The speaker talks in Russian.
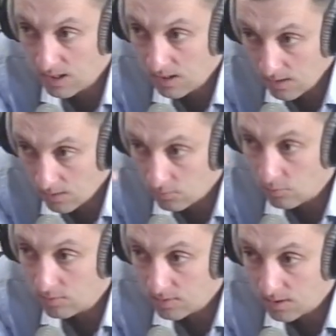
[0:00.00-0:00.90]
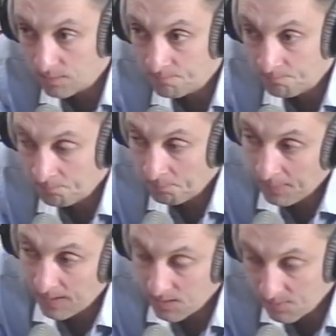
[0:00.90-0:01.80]
голода
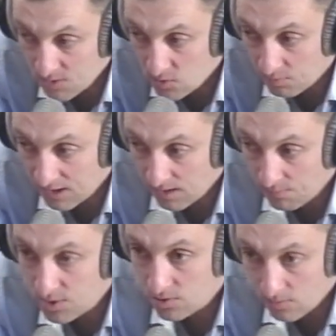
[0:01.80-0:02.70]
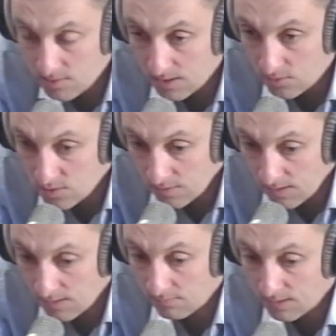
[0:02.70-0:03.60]
и поступления пищи до следующей
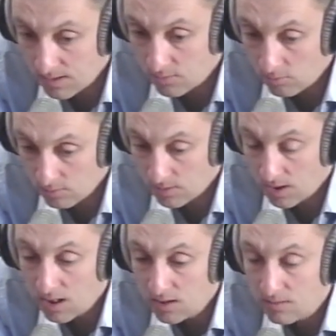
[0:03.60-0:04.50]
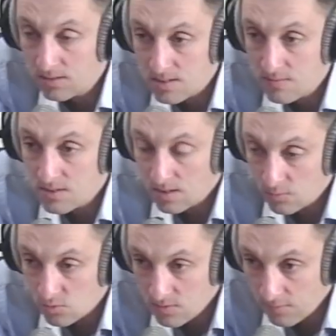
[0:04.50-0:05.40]
волны голода. Угу. Но это зависит от
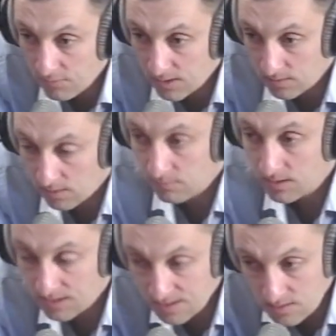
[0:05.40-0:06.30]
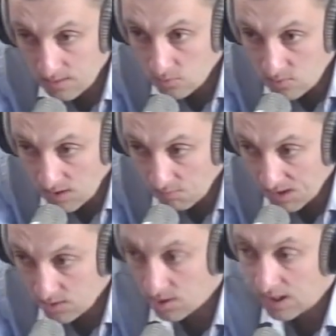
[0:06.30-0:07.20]
множества факторов, от конституции, опять
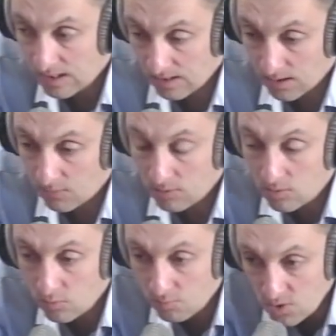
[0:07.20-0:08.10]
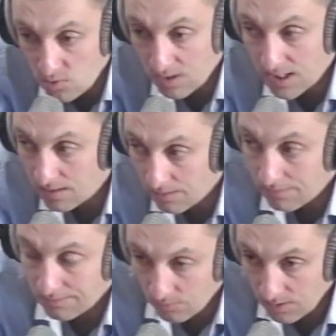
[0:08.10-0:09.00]
же, от того, какую пищу ел
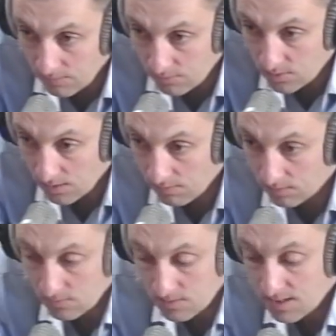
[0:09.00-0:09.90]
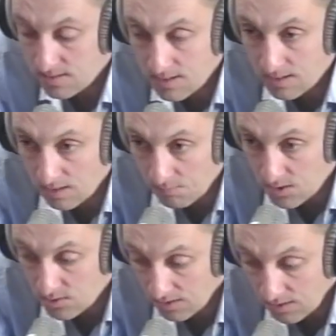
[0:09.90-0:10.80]
до этого человек. То есть есть сытная
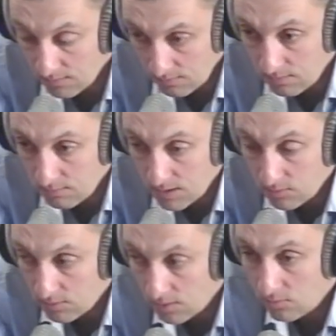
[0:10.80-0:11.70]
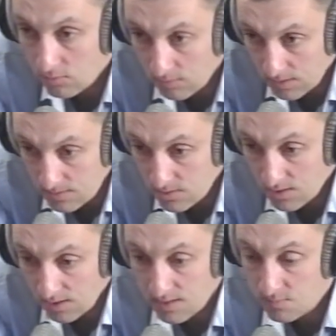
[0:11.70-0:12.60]
пища, которая дает долго насыщение,
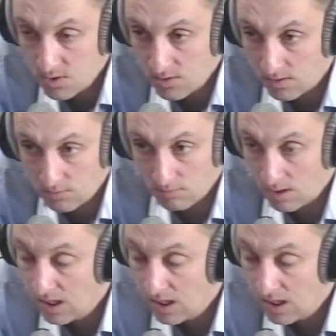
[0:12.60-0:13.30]
есть пища, которая